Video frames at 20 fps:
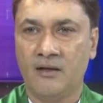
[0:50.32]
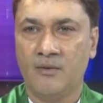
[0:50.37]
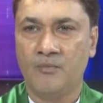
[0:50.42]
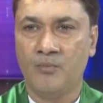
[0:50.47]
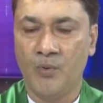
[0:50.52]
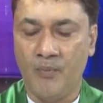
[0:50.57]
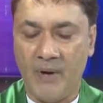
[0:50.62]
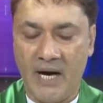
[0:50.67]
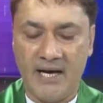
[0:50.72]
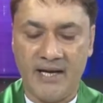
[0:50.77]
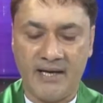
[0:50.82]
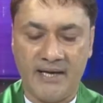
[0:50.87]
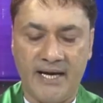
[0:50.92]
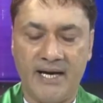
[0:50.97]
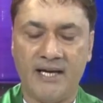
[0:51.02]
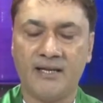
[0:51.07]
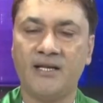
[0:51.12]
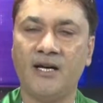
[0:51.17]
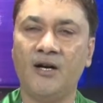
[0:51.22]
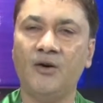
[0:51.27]
मुबारक
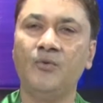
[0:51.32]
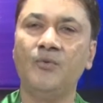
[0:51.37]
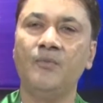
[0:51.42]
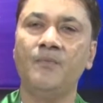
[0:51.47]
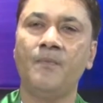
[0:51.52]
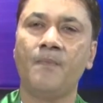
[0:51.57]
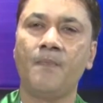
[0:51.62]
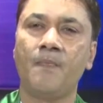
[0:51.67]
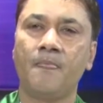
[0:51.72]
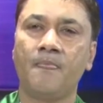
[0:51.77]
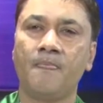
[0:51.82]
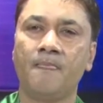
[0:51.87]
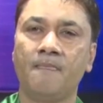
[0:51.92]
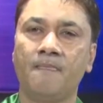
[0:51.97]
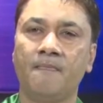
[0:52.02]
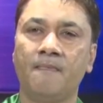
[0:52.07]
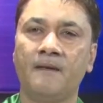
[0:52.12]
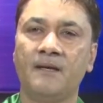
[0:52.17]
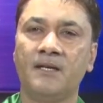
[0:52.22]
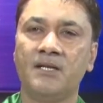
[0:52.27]
कहता हूँ
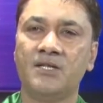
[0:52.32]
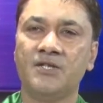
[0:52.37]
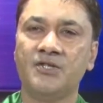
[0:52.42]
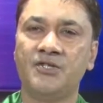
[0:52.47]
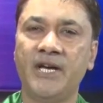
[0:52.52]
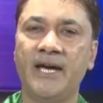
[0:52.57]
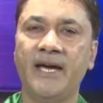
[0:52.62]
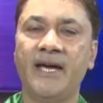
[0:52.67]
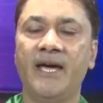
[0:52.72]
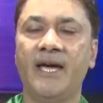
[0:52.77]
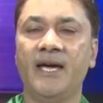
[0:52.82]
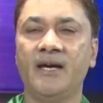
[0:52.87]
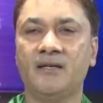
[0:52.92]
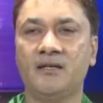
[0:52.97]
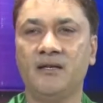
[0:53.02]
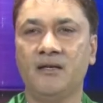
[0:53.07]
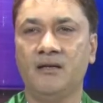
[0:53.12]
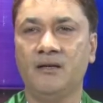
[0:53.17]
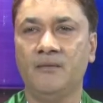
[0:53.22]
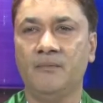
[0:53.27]
ये
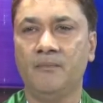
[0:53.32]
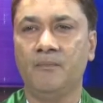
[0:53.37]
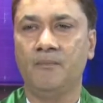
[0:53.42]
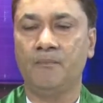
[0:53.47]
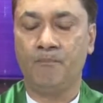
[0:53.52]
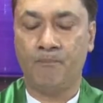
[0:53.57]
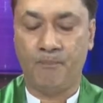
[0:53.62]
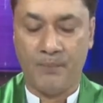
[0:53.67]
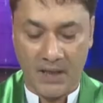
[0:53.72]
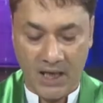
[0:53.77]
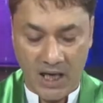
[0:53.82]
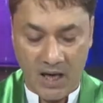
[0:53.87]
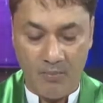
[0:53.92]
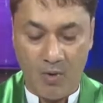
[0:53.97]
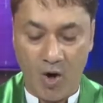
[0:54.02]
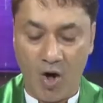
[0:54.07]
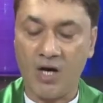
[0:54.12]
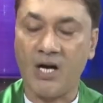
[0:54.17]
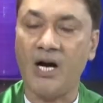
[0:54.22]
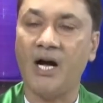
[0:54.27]
एक बड़ा
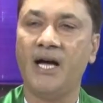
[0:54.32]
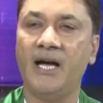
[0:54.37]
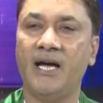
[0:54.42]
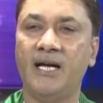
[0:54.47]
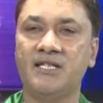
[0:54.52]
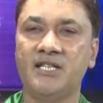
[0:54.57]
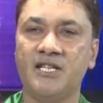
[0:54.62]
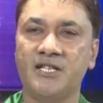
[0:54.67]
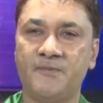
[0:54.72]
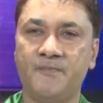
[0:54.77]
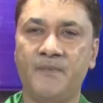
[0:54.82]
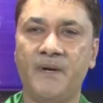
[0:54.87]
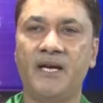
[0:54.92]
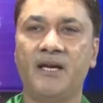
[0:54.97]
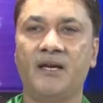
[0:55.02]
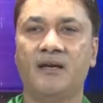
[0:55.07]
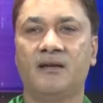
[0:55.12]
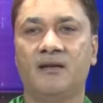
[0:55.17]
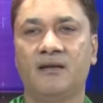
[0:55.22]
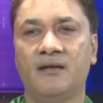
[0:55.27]
मौका है जिस पे
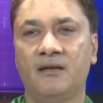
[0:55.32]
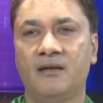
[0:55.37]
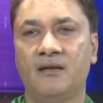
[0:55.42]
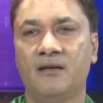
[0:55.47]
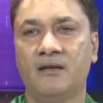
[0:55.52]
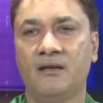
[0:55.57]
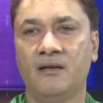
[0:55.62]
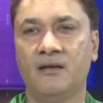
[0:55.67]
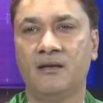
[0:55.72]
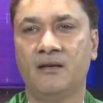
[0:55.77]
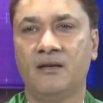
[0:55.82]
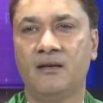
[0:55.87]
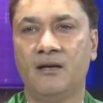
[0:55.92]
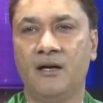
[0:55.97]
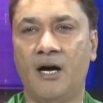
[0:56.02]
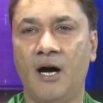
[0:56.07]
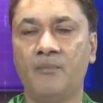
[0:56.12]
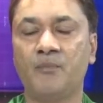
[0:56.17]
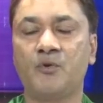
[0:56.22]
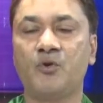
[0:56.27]

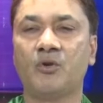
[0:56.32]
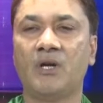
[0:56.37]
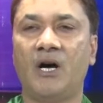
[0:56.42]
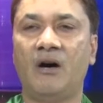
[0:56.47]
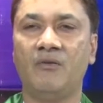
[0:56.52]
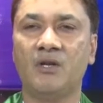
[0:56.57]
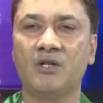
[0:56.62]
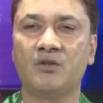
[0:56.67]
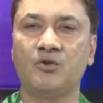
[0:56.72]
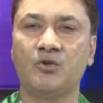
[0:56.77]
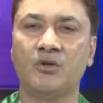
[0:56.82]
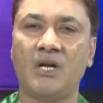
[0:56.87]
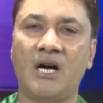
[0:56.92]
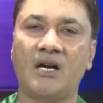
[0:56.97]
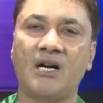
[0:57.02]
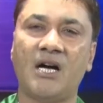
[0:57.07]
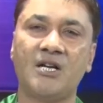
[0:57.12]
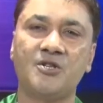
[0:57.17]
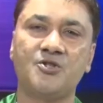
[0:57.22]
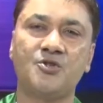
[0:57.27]
हम खुदावंद खुदा
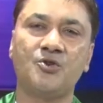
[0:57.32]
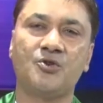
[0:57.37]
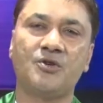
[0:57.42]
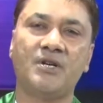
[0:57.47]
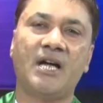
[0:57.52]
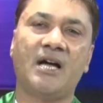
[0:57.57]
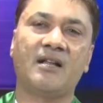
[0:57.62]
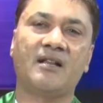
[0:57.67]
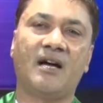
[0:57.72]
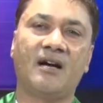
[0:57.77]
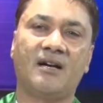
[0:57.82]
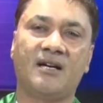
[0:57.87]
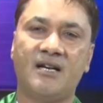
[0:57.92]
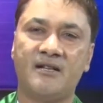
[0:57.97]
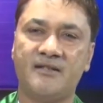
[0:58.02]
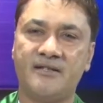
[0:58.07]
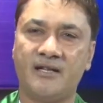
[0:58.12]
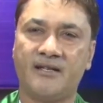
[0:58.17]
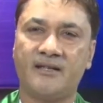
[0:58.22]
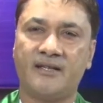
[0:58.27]
का शुक्रिया अदा कर
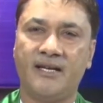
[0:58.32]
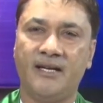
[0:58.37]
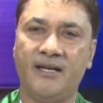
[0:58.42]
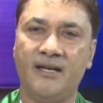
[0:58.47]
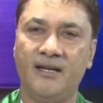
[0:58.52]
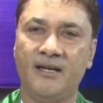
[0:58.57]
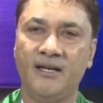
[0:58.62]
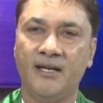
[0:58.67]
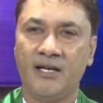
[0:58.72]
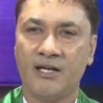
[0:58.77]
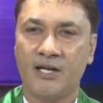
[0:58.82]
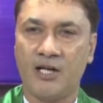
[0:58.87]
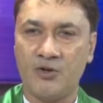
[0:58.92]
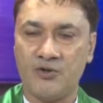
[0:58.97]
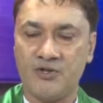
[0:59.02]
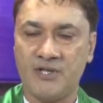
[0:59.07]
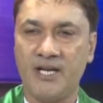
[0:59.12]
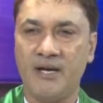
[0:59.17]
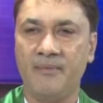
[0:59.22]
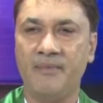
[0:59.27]
सकते हैं कि
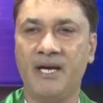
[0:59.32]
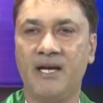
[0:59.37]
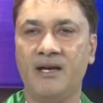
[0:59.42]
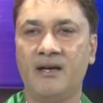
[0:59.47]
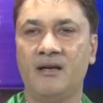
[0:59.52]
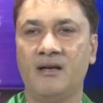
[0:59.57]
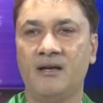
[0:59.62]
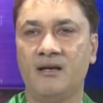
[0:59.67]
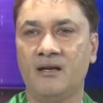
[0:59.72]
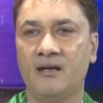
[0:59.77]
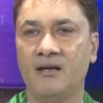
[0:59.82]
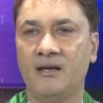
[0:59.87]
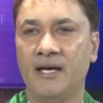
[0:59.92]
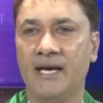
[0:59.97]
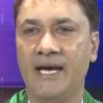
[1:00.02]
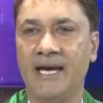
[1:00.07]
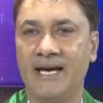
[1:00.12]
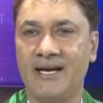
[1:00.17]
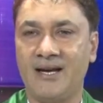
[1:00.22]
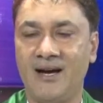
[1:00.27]
उसने हमें
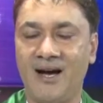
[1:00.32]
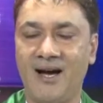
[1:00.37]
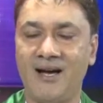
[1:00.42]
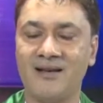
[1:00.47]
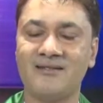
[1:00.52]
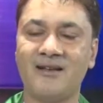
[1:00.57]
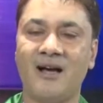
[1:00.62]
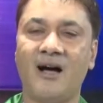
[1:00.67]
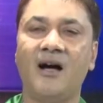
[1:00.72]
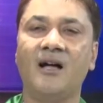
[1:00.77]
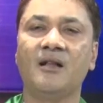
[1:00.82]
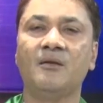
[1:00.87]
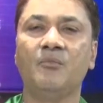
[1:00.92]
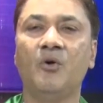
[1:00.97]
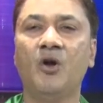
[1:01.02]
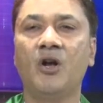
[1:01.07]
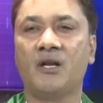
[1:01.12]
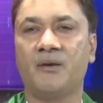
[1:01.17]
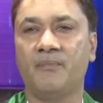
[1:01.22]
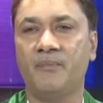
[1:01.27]
एक आज़ाद मुल्क